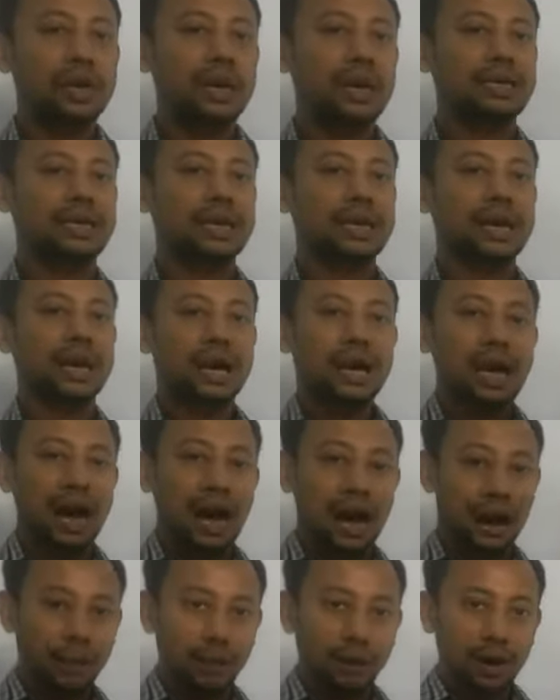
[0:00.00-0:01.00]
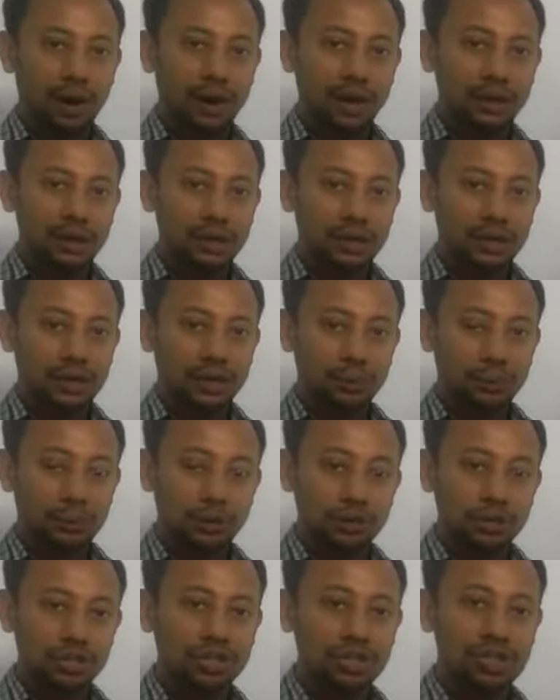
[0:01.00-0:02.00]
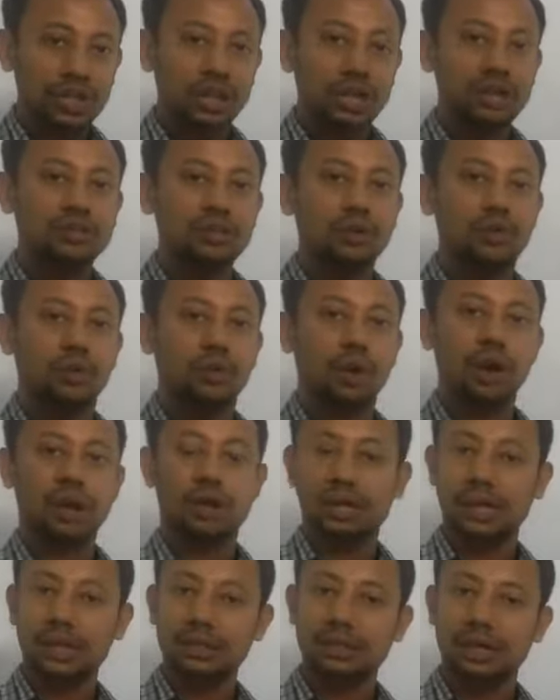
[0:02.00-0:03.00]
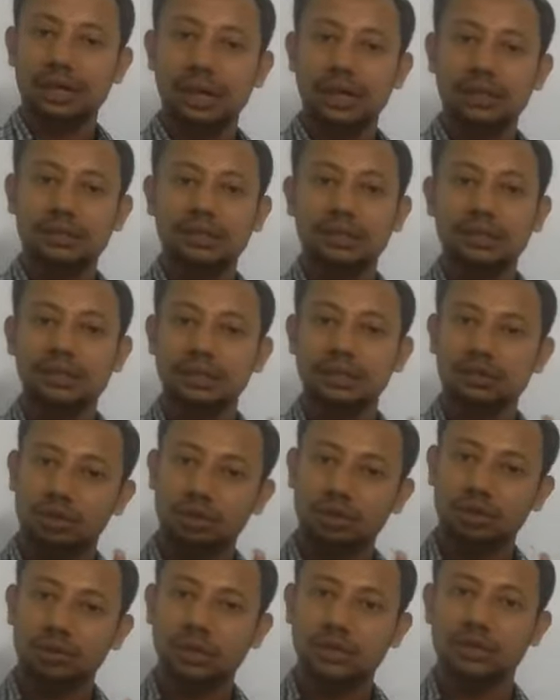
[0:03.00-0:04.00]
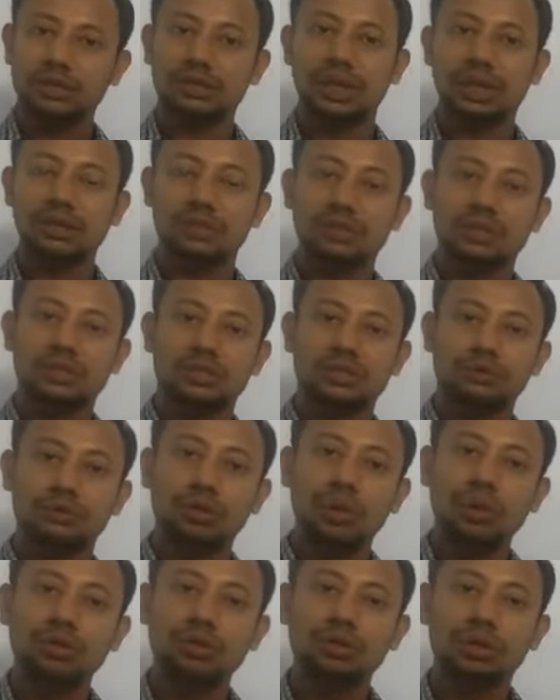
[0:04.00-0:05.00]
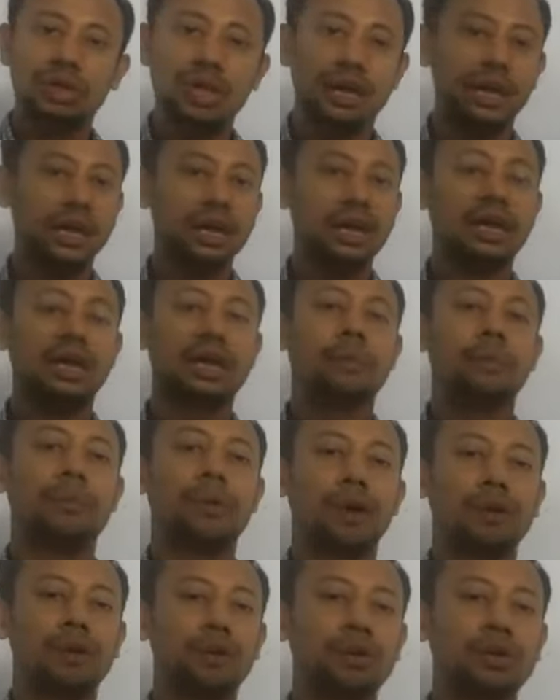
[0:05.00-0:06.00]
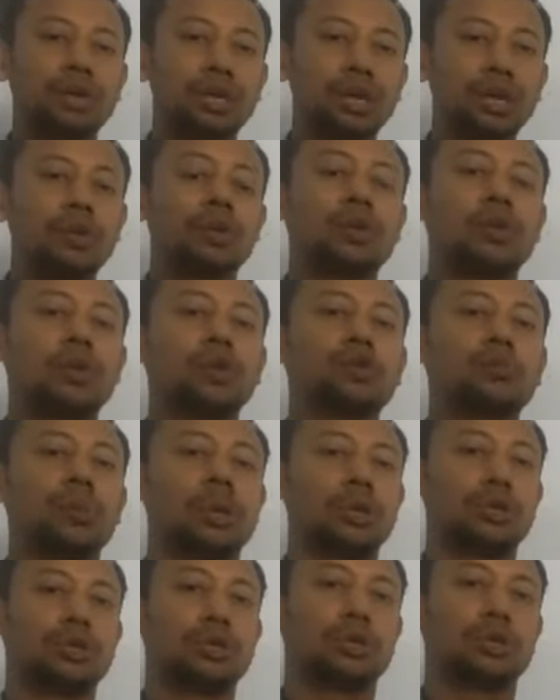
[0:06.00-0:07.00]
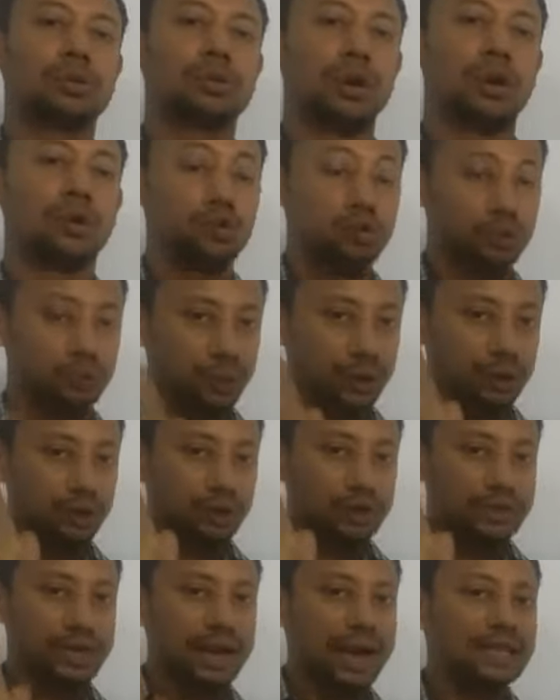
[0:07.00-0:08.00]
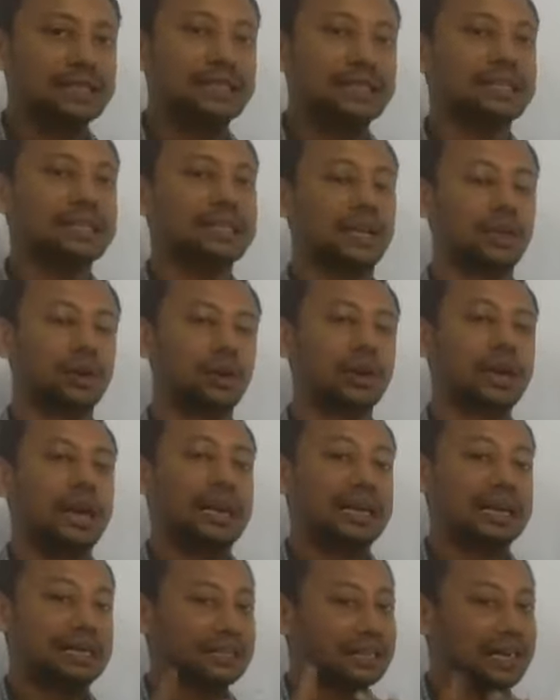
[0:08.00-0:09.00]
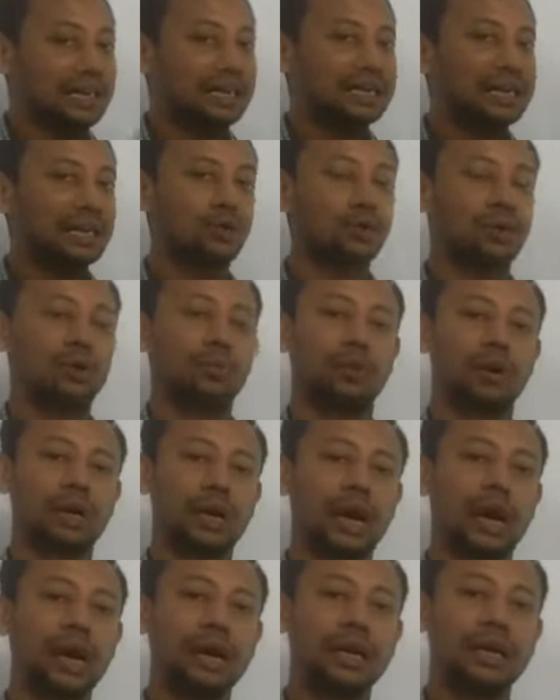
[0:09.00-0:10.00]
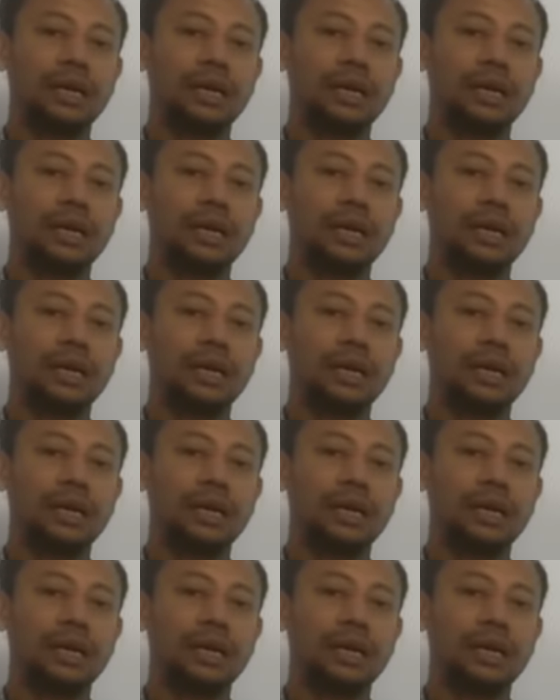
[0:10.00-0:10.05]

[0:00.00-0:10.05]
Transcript: এটা আমার প্রতিষ্ঠানের যে ওয়ার্কার যারা আছে যে যন্ত্রপাতি তারা যেন স্মুথলি পণ্যটি উৎপাদন করতে পারে উৎপাদন কাজে যেন এই ডিজাইনটা কোনো প্রকার